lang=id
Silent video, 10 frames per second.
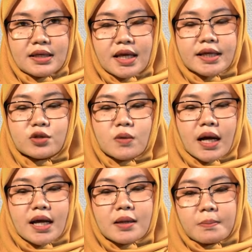Yang
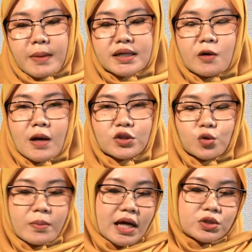kedua, pada
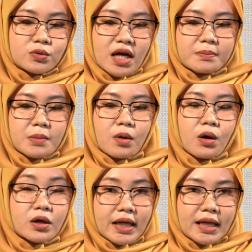waktu mengajukan
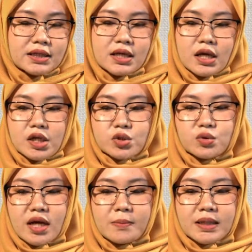permohonan
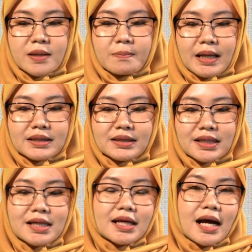sudah bertempat
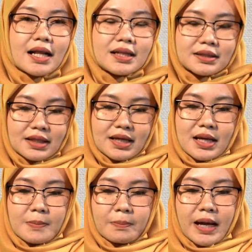tinggal
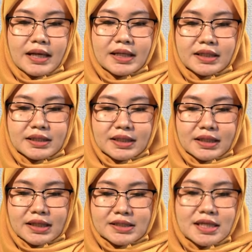paling
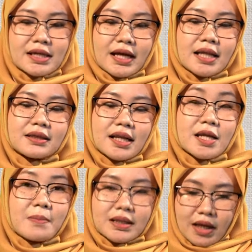singkat
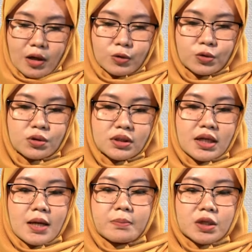lima tahun
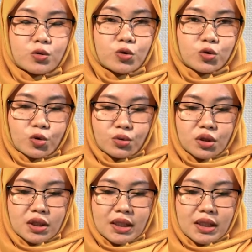berturut-turut